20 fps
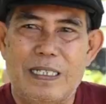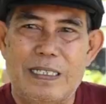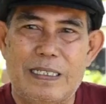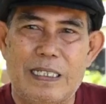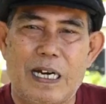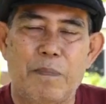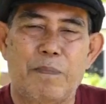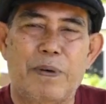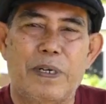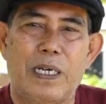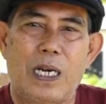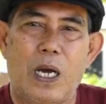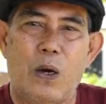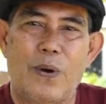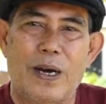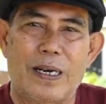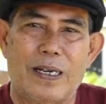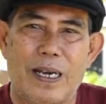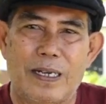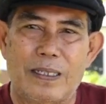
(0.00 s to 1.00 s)
yang
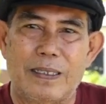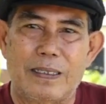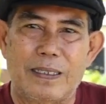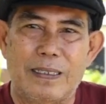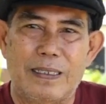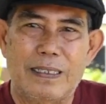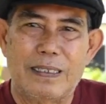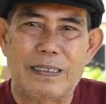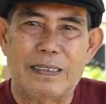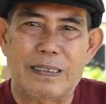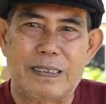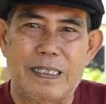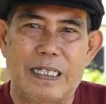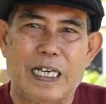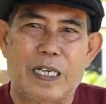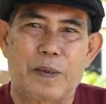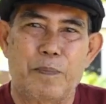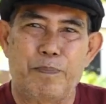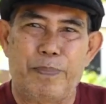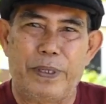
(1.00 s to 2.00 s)
berlawanan
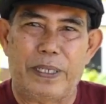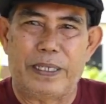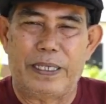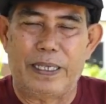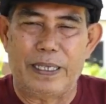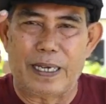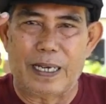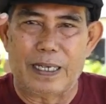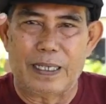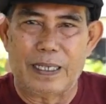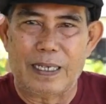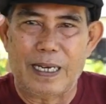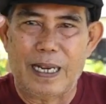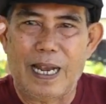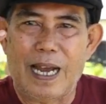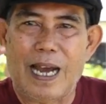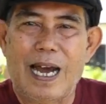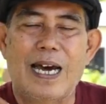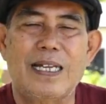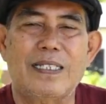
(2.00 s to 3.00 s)
dengan pikiran,
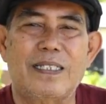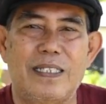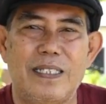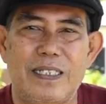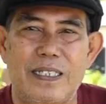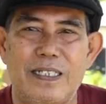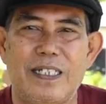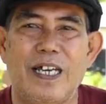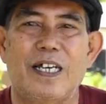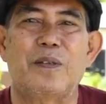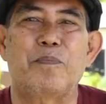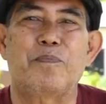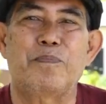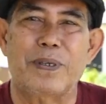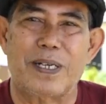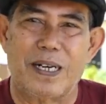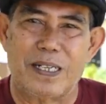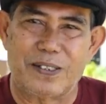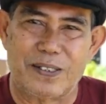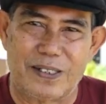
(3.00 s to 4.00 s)
hati, dan
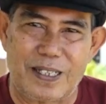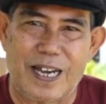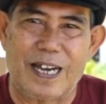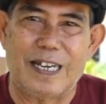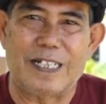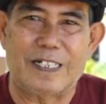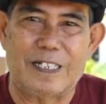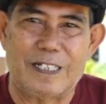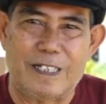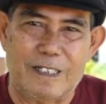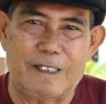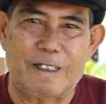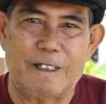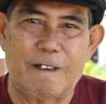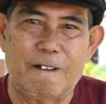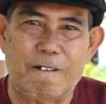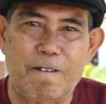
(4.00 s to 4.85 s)
perasaan kita.